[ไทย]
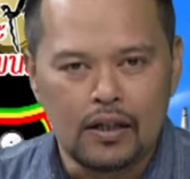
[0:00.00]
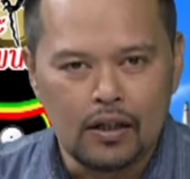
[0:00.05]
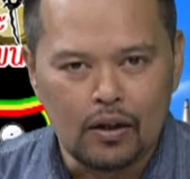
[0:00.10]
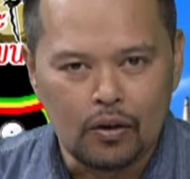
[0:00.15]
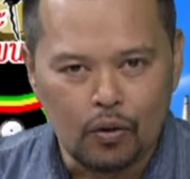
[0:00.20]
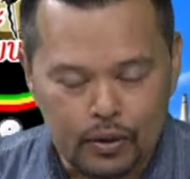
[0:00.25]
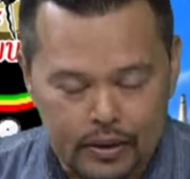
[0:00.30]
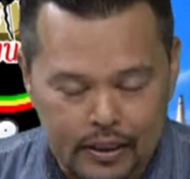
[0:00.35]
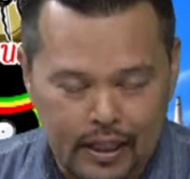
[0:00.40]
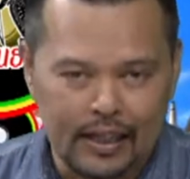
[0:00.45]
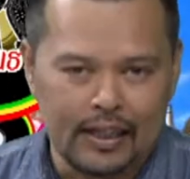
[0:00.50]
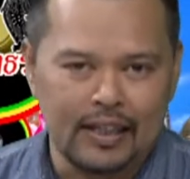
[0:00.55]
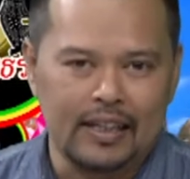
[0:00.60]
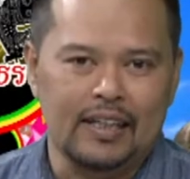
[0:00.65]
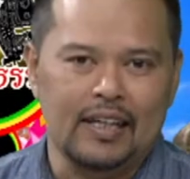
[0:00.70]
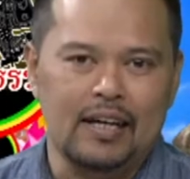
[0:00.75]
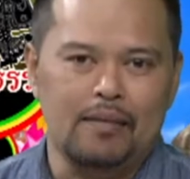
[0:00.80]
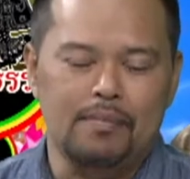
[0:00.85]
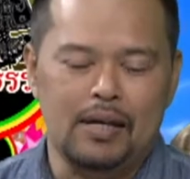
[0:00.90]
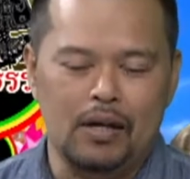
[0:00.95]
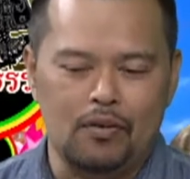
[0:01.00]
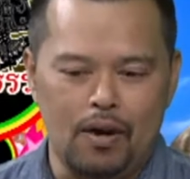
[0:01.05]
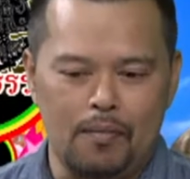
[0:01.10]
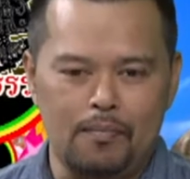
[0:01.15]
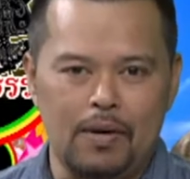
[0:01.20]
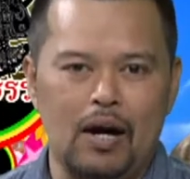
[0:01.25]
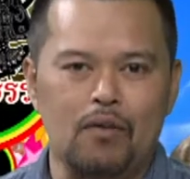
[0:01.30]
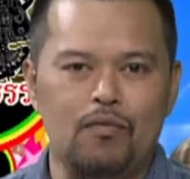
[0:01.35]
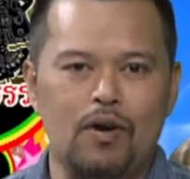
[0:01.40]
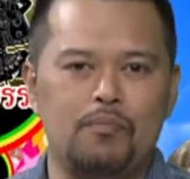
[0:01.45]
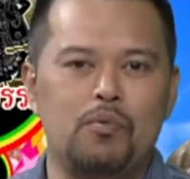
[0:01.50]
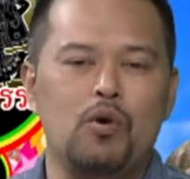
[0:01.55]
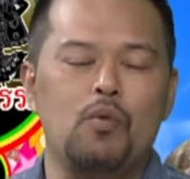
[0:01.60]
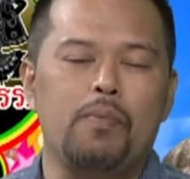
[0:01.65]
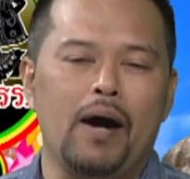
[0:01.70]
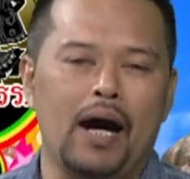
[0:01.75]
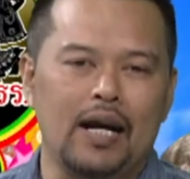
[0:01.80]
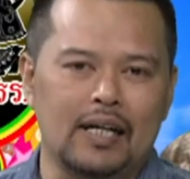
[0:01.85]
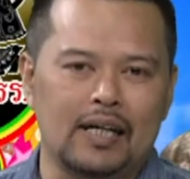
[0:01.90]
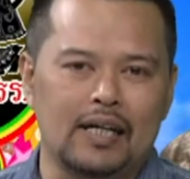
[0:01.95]
คนไทยที่มีความรักความผูก
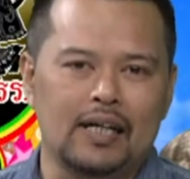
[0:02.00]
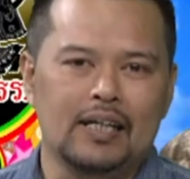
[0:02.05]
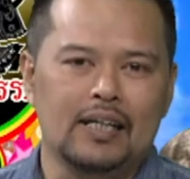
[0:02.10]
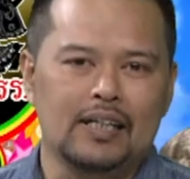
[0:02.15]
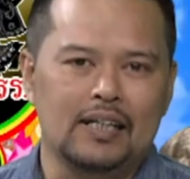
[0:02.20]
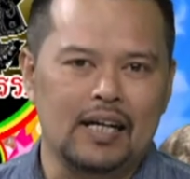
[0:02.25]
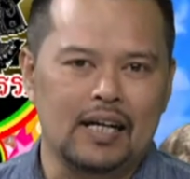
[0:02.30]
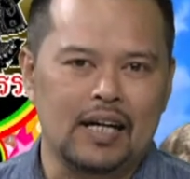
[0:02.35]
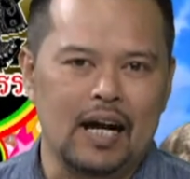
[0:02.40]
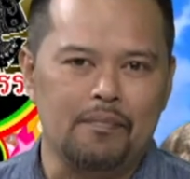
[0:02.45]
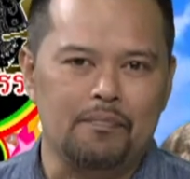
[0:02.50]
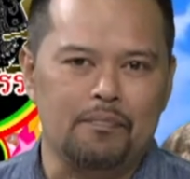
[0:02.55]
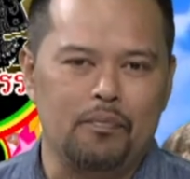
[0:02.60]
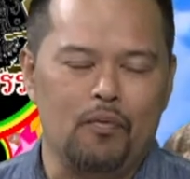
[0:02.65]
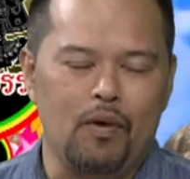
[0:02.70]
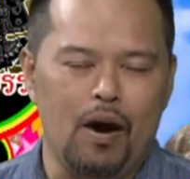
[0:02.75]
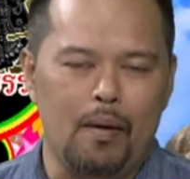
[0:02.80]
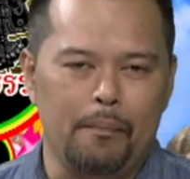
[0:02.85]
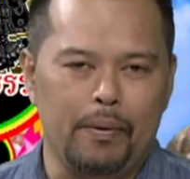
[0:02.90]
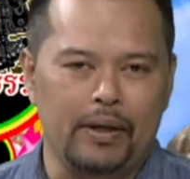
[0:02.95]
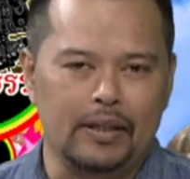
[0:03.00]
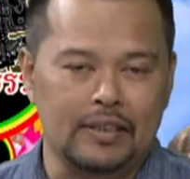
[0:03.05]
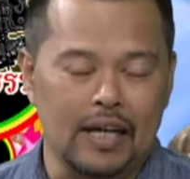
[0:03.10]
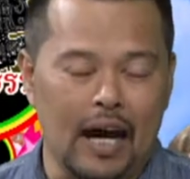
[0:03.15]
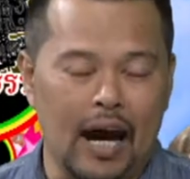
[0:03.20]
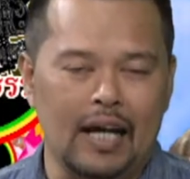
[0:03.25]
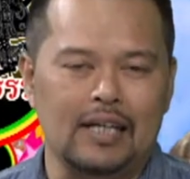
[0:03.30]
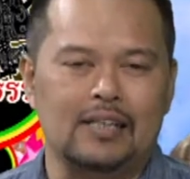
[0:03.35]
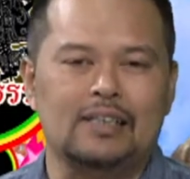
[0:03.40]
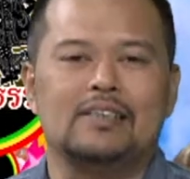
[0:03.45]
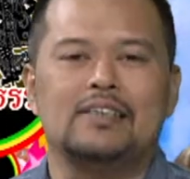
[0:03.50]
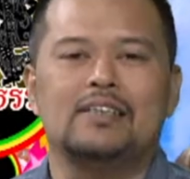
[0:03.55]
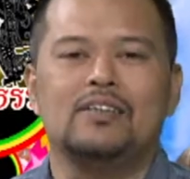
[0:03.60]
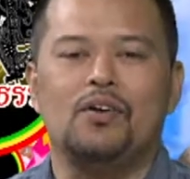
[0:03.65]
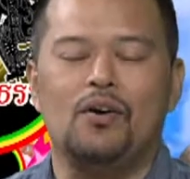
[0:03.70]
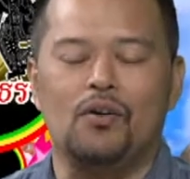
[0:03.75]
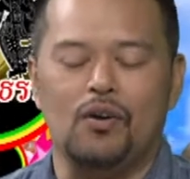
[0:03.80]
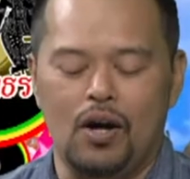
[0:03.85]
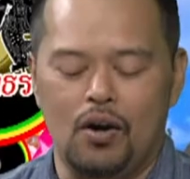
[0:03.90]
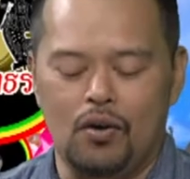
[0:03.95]
พันนะครับความเป็นชาติ
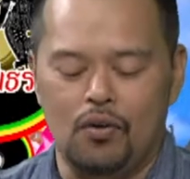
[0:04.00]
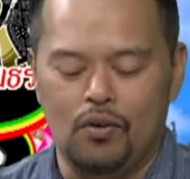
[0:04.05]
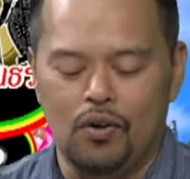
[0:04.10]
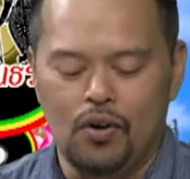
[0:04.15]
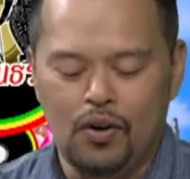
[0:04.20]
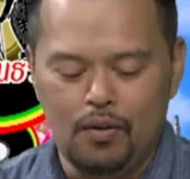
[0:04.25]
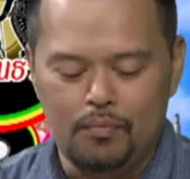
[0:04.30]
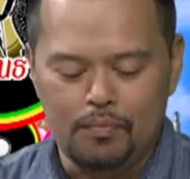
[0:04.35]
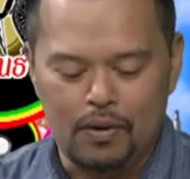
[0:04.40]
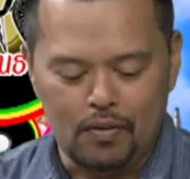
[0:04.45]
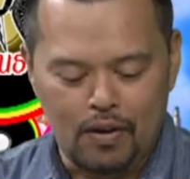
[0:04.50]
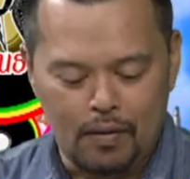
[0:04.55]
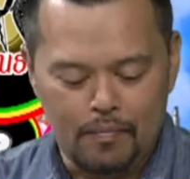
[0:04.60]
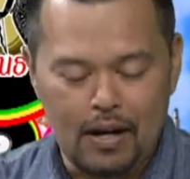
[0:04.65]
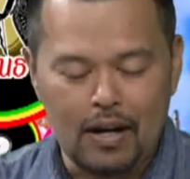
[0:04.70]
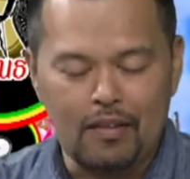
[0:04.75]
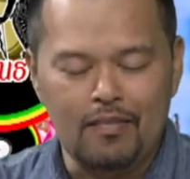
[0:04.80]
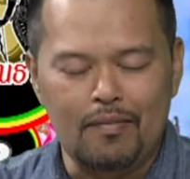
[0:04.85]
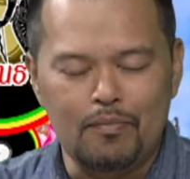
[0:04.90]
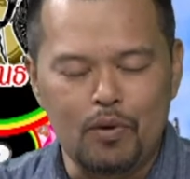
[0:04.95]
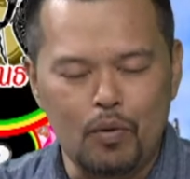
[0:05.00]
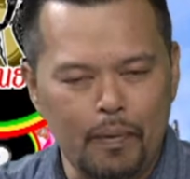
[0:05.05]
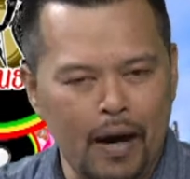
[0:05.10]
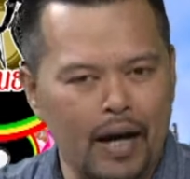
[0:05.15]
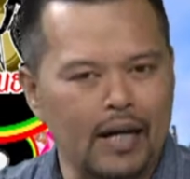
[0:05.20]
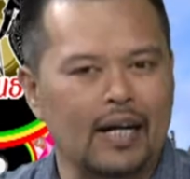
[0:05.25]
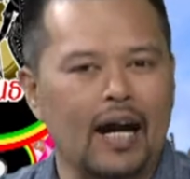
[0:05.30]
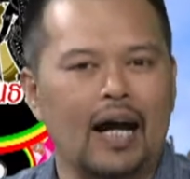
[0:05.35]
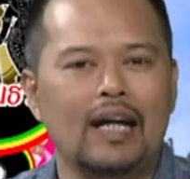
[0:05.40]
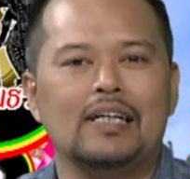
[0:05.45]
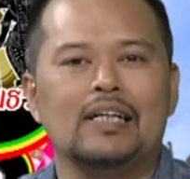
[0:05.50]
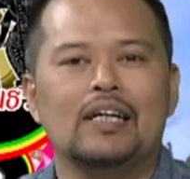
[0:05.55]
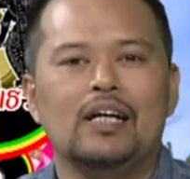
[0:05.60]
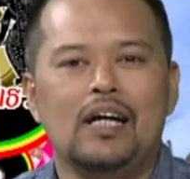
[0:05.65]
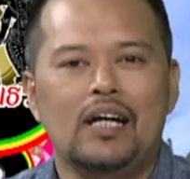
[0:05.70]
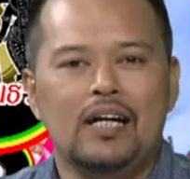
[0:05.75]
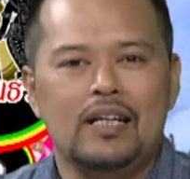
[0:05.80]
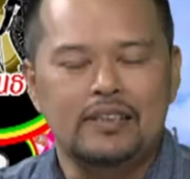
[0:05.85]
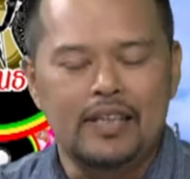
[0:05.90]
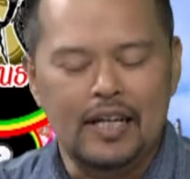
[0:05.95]
ของเรามีความรักความผูกพันกัน
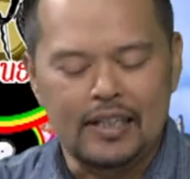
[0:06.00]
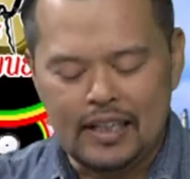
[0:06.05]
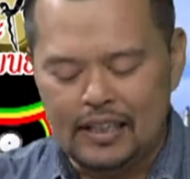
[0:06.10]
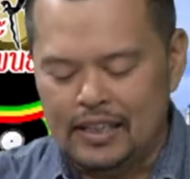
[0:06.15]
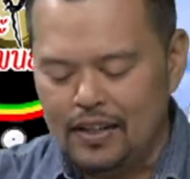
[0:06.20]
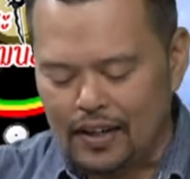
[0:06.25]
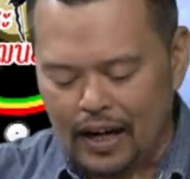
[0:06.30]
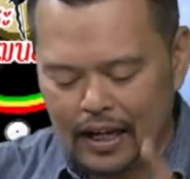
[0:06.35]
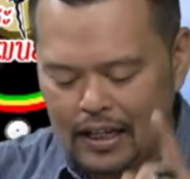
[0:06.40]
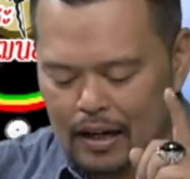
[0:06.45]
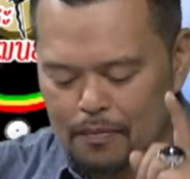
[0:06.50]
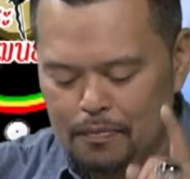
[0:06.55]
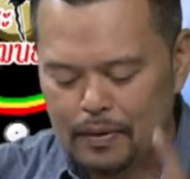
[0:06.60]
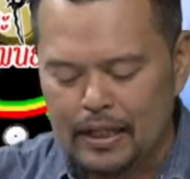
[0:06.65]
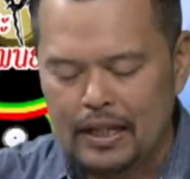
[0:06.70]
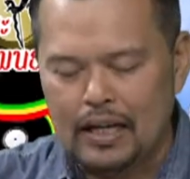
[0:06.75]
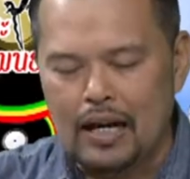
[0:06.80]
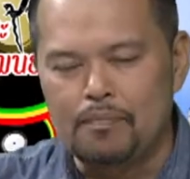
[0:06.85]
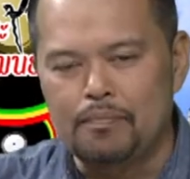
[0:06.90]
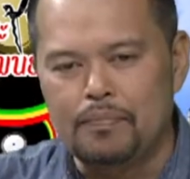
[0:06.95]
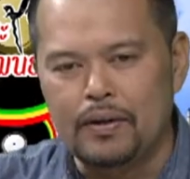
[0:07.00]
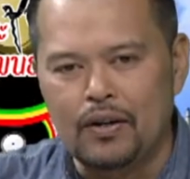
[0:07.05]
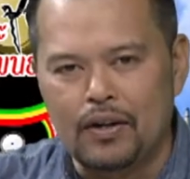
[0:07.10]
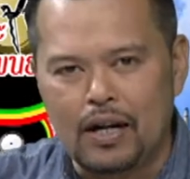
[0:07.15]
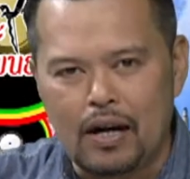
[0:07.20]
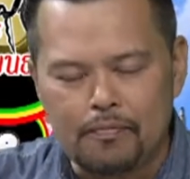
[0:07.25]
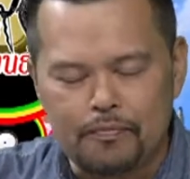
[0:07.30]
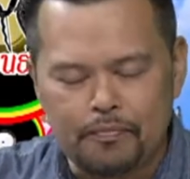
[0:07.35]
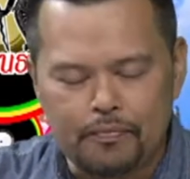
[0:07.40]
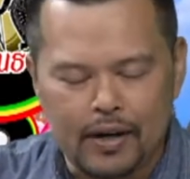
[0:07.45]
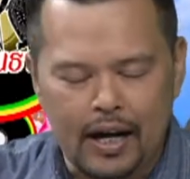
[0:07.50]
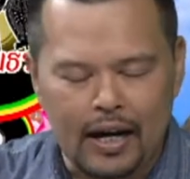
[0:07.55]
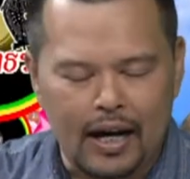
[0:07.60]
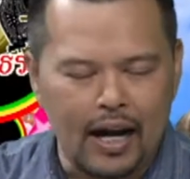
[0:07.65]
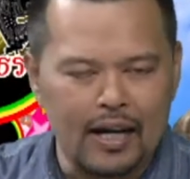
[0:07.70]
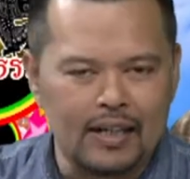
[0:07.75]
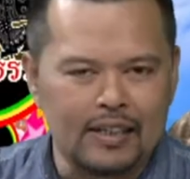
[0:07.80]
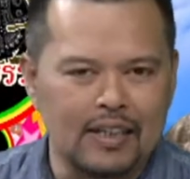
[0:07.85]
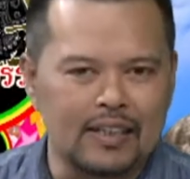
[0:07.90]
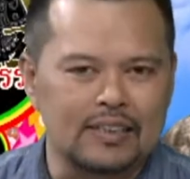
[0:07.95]
เช็คเช่นเดียวกันกับวันนี้ครับพี่น้องครับรายกา
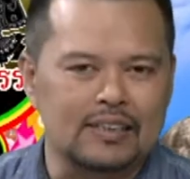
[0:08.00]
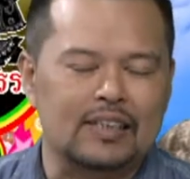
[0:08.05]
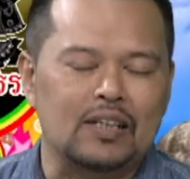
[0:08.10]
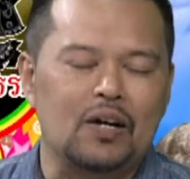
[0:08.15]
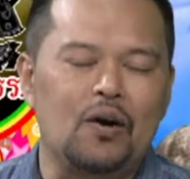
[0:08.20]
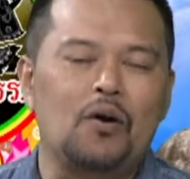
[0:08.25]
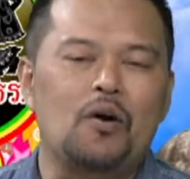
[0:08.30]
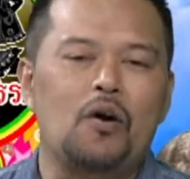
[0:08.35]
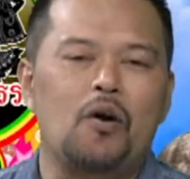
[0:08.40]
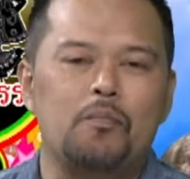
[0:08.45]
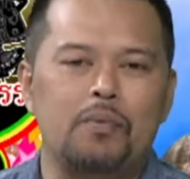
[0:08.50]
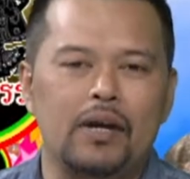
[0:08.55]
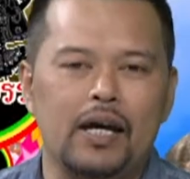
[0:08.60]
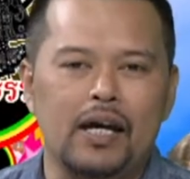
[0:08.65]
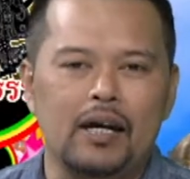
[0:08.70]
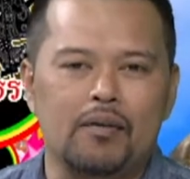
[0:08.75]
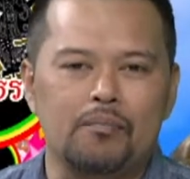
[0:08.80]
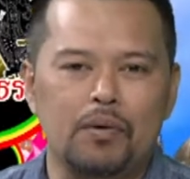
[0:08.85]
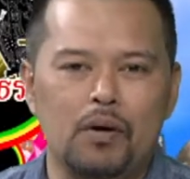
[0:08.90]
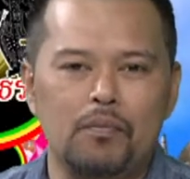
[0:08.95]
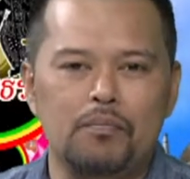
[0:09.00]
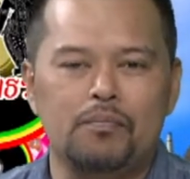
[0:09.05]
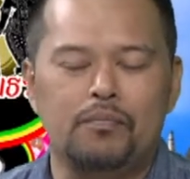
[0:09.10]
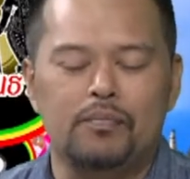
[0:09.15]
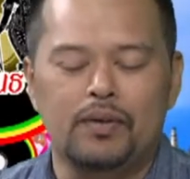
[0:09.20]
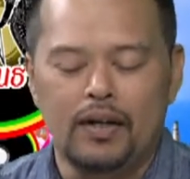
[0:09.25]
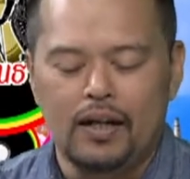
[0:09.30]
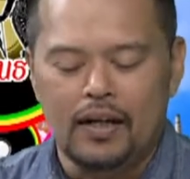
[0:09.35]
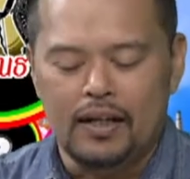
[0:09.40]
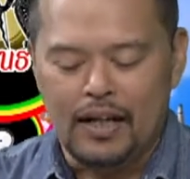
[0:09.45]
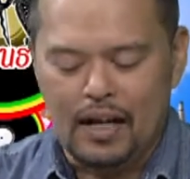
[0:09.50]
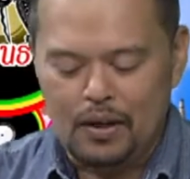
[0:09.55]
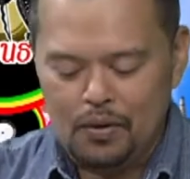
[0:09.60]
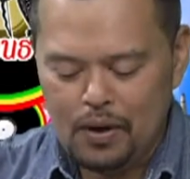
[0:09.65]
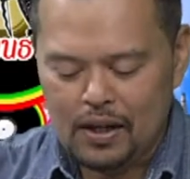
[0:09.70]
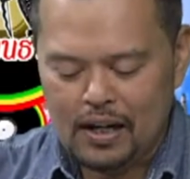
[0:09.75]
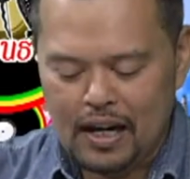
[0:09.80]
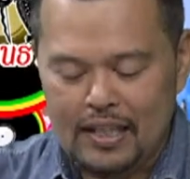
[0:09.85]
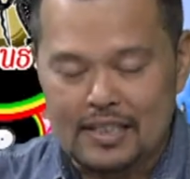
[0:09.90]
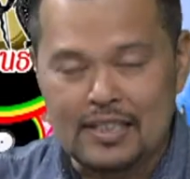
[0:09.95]
รเดอะสตอร์ขอเพลงผมนาล่
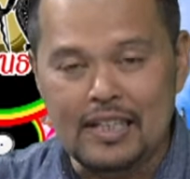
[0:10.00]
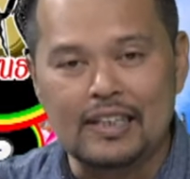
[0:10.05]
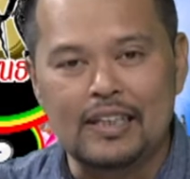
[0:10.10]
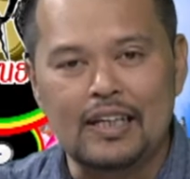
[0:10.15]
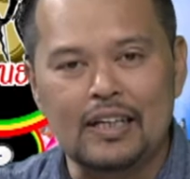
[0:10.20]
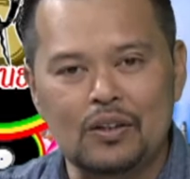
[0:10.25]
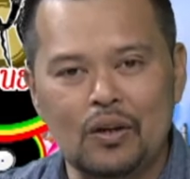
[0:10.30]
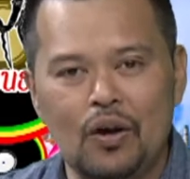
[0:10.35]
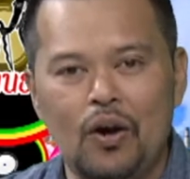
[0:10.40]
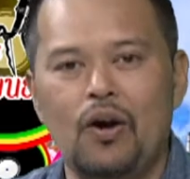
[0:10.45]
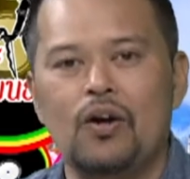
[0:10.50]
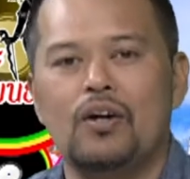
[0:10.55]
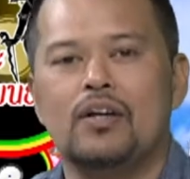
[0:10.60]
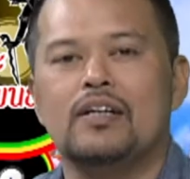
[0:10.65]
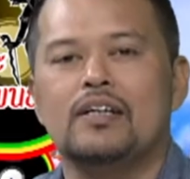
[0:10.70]
วงราเชนกิ่งทอง